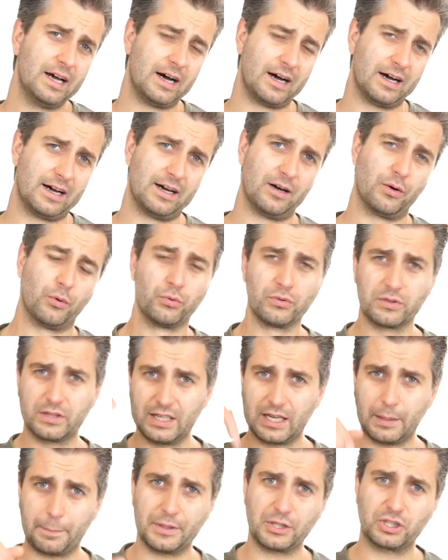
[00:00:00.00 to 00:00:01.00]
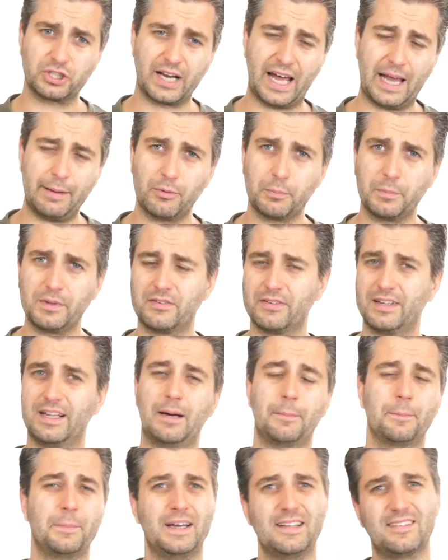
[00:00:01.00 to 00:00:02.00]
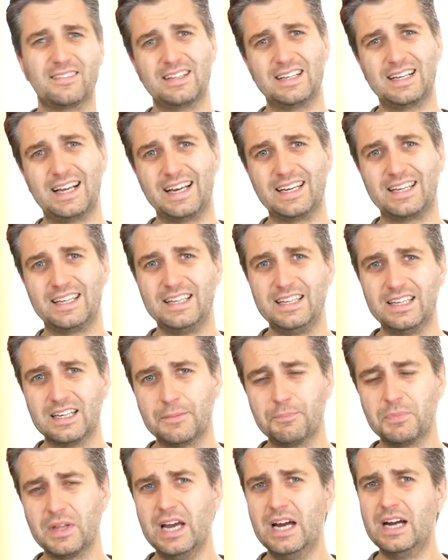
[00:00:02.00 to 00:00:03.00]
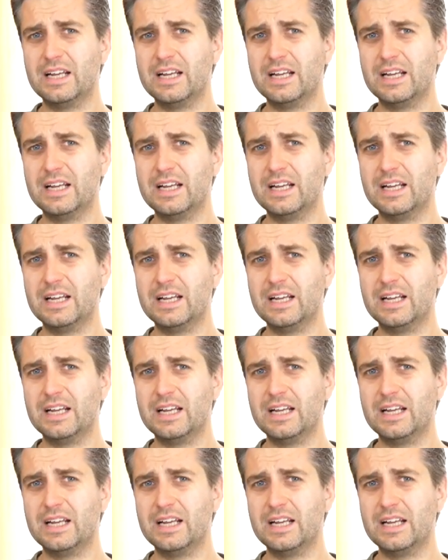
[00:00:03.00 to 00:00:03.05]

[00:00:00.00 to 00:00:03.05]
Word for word: äh, unten in der Beschreibung, beziehungsweise am besten gleich hier,